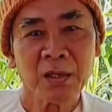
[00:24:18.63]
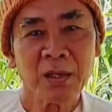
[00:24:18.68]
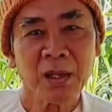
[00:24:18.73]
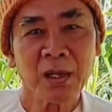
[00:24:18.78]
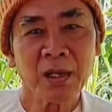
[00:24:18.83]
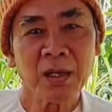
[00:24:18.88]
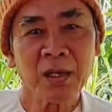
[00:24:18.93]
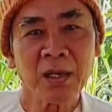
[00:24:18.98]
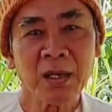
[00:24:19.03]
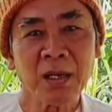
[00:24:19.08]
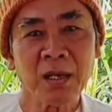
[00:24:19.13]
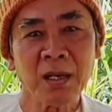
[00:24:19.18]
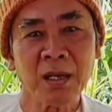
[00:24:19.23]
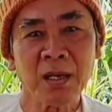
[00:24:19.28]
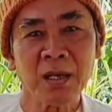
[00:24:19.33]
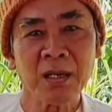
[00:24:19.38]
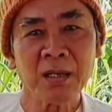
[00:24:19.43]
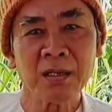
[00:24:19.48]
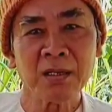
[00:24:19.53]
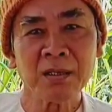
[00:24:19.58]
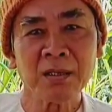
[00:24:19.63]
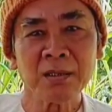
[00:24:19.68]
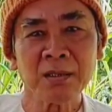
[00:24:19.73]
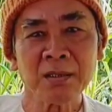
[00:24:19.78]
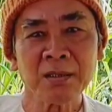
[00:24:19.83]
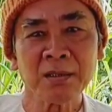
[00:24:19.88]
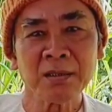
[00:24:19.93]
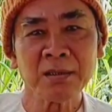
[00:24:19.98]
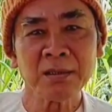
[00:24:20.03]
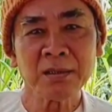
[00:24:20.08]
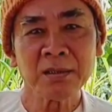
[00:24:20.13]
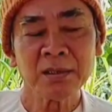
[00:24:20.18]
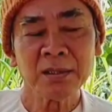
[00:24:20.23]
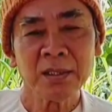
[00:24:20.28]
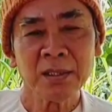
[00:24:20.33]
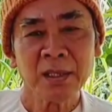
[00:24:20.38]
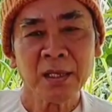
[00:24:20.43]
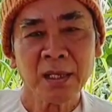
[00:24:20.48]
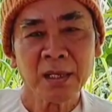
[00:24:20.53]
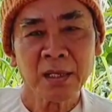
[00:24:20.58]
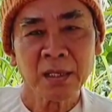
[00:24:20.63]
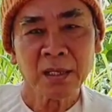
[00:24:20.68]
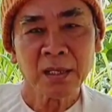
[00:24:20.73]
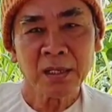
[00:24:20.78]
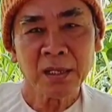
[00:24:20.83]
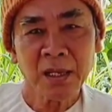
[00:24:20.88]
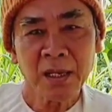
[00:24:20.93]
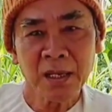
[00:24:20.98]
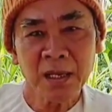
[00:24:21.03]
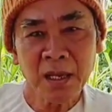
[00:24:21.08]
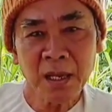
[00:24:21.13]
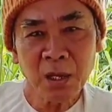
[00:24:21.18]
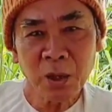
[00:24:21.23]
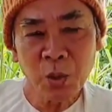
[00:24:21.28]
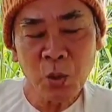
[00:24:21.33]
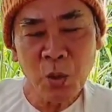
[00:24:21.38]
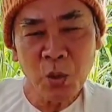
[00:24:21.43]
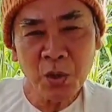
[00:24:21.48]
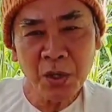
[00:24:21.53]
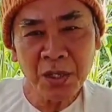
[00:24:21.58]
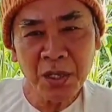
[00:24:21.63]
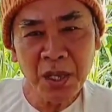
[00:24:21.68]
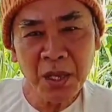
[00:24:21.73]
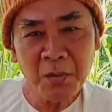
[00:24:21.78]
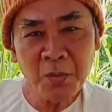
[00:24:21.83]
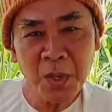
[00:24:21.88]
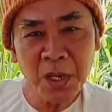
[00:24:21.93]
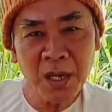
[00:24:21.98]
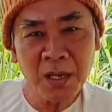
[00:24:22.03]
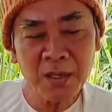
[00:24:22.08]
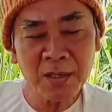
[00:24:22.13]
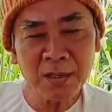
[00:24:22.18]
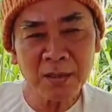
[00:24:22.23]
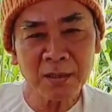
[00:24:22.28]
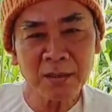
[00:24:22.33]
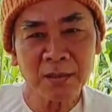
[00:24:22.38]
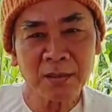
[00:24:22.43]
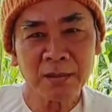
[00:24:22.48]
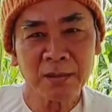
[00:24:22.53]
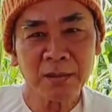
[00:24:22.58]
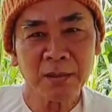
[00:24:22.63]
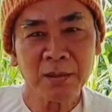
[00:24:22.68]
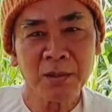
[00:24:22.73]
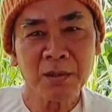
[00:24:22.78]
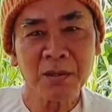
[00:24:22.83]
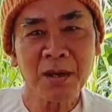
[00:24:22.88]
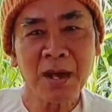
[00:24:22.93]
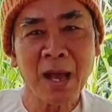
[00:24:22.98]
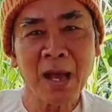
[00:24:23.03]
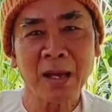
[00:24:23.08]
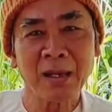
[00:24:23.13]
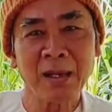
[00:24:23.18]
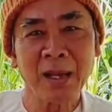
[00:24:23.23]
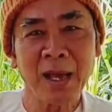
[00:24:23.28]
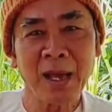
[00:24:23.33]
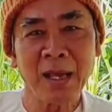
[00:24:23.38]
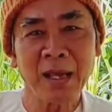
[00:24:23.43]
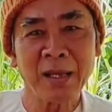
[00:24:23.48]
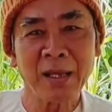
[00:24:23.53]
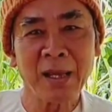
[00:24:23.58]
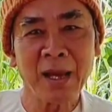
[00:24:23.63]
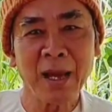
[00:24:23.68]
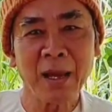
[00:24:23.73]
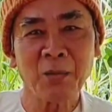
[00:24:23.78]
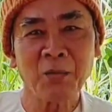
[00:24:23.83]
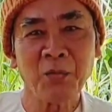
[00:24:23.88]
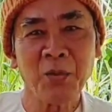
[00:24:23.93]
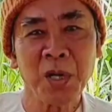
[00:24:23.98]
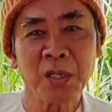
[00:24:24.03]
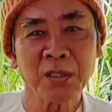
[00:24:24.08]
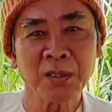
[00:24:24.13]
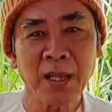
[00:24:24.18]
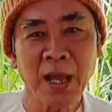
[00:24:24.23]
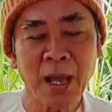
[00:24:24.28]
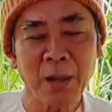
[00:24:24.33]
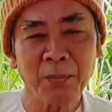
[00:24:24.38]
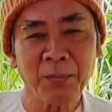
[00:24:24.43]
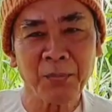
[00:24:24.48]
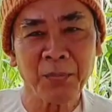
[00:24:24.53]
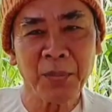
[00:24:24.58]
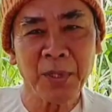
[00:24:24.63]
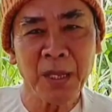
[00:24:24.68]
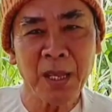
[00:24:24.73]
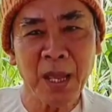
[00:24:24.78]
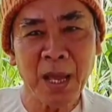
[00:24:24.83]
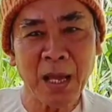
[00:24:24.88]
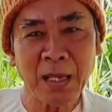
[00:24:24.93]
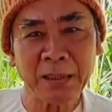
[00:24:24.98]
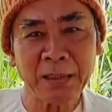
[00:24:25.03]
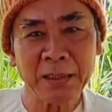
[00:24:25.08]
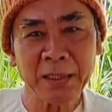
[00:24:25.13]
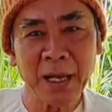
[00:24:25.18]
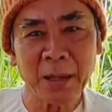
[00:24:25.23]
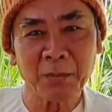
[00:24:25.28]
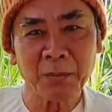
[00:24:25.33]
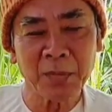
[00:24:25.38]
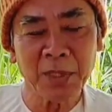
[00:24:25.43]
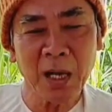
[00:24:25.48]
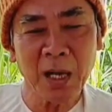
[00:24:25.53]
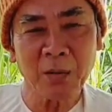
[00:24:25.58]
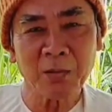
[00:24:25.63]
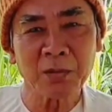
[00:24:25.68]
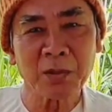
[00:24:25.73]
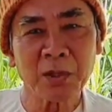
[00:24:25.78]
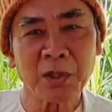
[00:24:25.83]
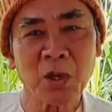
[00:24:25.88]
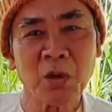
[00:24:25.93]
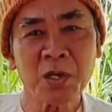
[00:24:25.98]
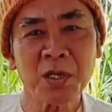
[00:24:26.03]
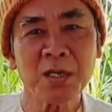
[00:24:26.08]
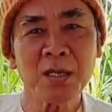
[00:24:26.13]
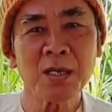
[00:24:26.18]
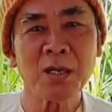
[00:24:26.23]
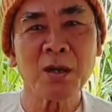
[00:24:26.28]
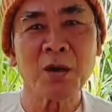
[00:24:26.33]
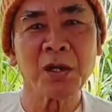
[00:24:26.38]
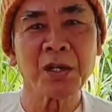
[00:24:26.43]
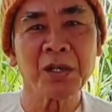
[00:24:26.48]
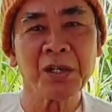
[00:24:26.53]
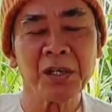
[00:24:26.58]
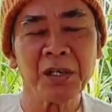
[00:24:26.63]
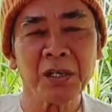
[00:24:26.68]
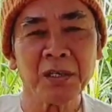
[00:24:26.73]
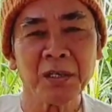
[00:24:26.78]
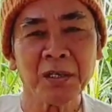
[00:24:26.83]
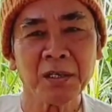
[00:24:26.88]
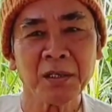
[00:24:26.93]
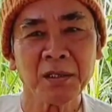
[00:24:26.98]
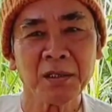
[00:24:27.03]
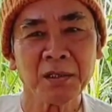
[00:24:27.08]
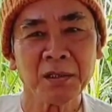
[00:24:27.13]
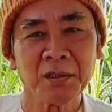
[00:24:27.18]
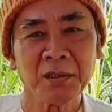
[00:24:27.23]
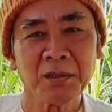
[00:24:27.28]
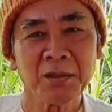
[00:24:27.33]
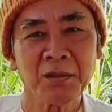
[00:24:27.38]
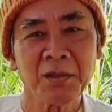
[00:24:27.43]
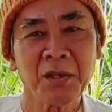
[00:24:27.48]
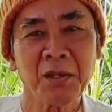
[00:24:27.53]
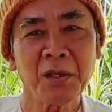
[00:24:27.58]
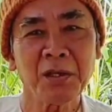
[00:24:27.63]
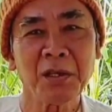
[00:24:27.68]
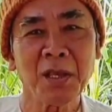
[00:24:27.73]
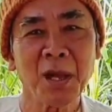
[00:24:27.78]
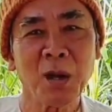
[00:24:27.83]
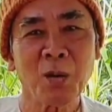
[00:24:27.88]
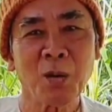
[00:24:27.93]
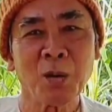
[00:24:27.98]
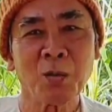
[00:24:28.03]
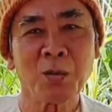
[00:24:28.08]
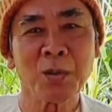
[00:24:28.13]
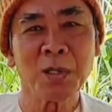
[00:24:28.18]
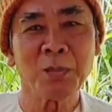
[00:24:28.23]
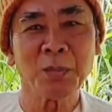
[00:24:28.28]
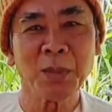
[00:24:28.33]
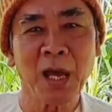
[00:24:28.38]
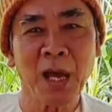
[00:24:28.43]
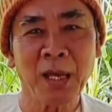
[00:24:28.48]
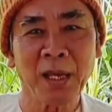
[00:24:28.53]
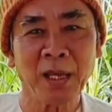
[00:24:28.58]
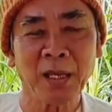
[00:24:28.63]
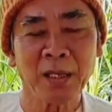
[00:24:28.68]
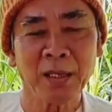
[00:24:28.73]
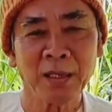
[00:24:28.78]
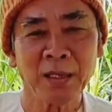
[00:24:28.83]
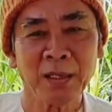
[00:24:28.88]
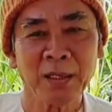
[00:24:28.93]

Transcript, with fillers: cho nên à, cái à, cuộc diễn biến nó càng ngày càng phức tạp và trầm trọng đối với loài người nó giết nhau không gớm tay